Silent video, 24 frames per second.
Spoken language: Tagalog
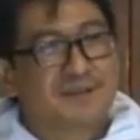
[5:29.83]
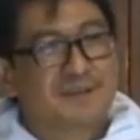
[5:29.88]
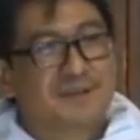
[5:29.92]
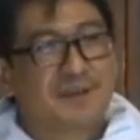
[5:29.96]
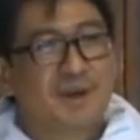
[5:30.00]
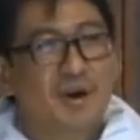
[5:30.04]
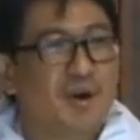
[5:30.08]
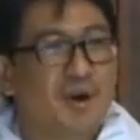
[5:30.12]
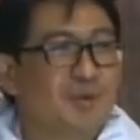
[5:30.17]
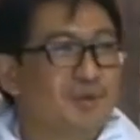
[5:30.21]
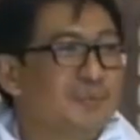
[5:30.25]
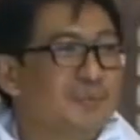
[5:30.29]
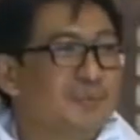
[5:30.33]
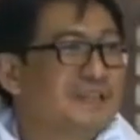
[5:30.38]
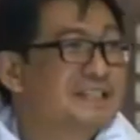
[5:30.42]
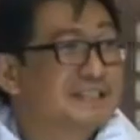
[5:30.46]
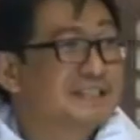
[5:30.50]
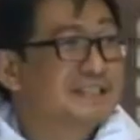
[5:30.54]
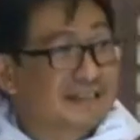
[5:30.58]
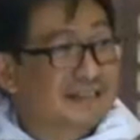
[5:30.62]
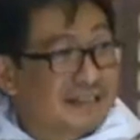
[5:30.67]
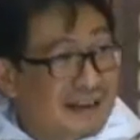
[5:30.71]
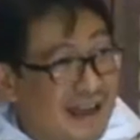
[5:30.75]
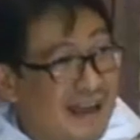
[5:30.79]
We always
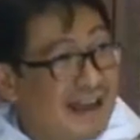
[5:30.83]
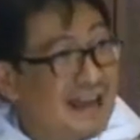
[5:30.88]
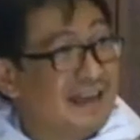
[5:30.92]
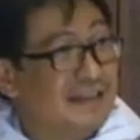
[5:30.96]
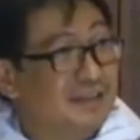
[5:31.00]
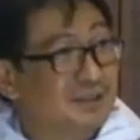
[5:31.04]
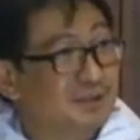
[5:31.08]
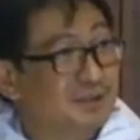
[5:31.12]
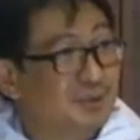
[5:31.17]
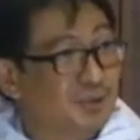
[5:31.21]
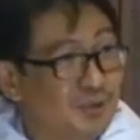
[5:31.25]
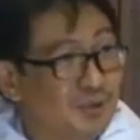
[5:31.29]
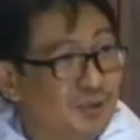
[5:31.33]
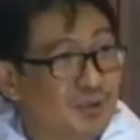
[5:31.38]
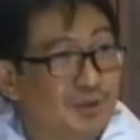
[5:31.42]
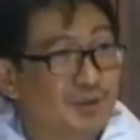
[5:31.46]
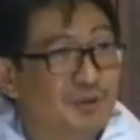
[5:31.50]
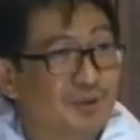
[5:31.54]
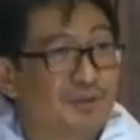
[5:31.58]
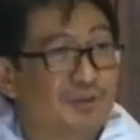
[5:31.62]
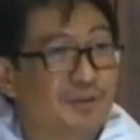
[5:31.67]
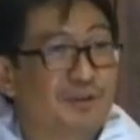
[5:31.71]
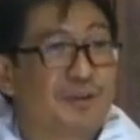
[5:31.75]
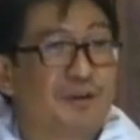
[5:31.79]
try to look
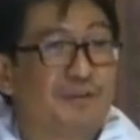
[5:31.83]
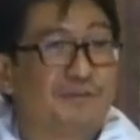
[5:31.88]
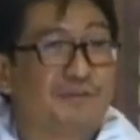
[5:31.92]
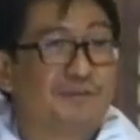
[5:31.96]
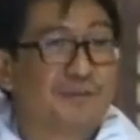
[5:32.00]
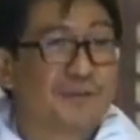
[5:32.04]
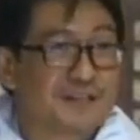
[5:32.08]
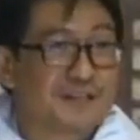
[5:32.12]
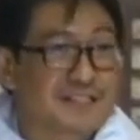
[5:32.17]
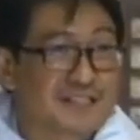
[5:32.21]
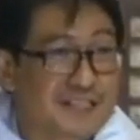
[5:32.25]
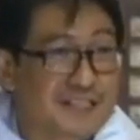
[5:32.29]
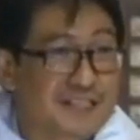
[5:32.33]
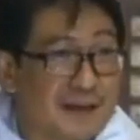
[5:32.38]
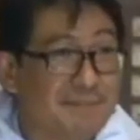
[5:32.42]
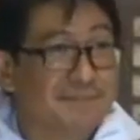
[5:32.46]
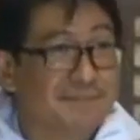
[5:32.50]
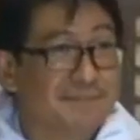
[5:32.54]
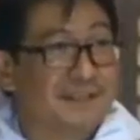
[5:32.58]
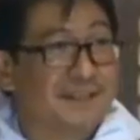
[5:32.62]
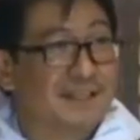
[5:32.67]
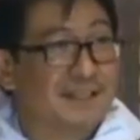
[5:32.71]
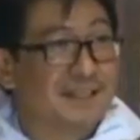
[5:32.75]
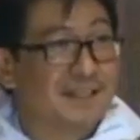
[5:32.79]
for
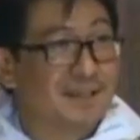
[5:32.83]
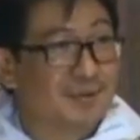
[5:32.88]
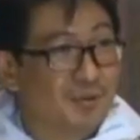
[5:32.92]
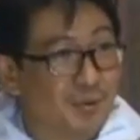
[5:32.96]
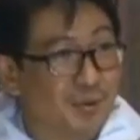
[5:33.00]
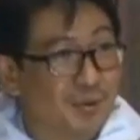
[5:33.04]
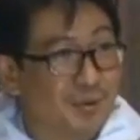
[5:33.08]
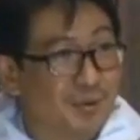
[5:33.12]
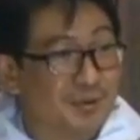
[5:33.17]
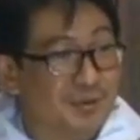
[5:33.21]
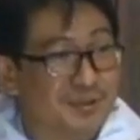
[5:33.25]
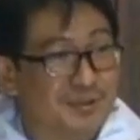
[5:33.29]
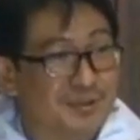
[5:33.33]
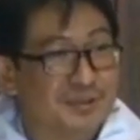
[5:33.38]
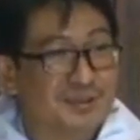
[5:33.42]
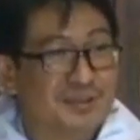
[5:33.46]
something good.